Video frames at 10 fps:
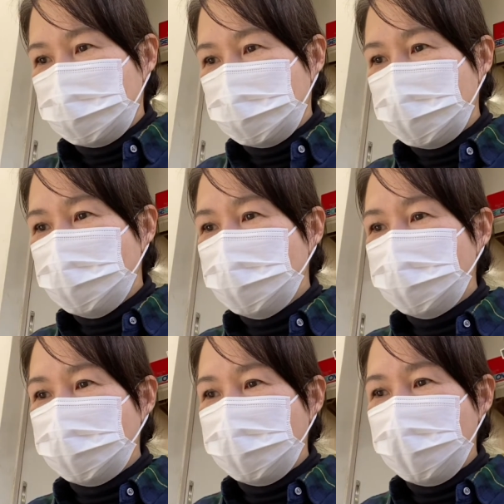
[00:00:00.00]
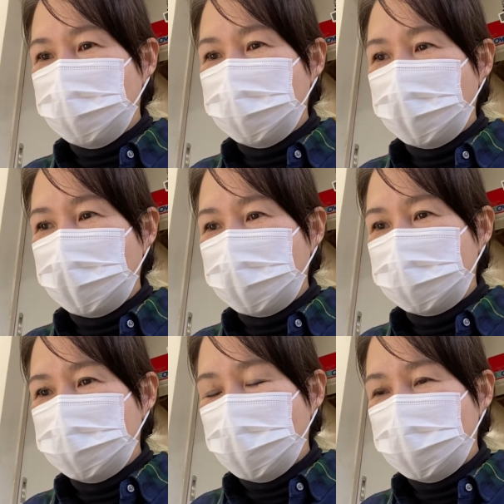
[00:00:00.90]
生き物と生物は
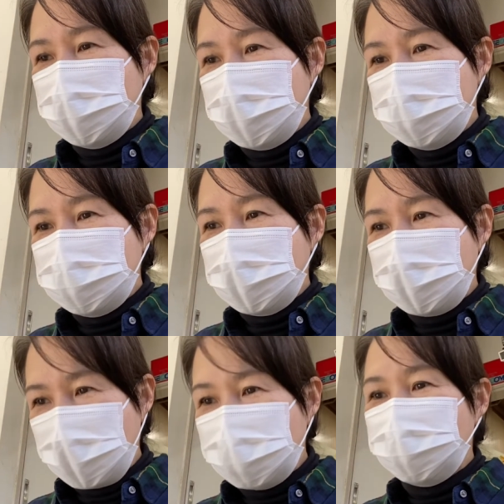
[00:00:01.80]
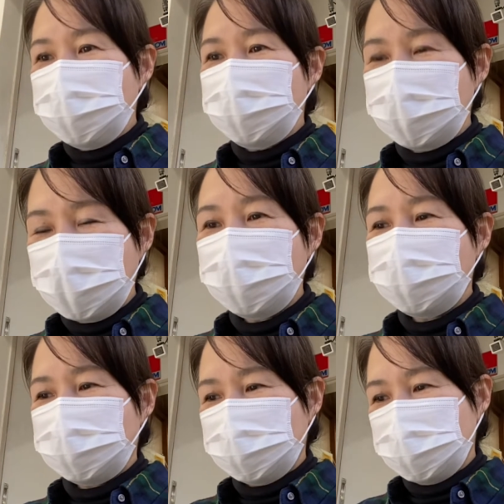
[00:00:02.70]
商材にしちゃいけないというね
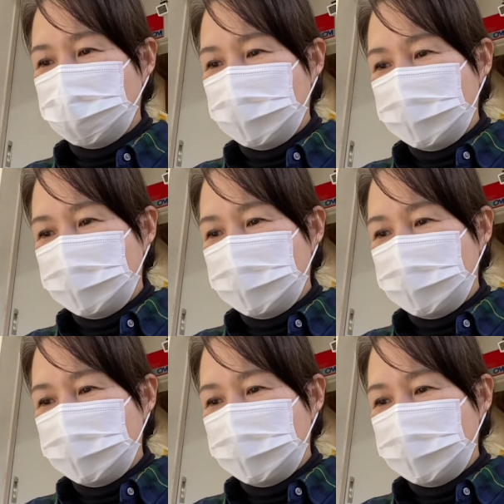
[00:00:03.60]
あの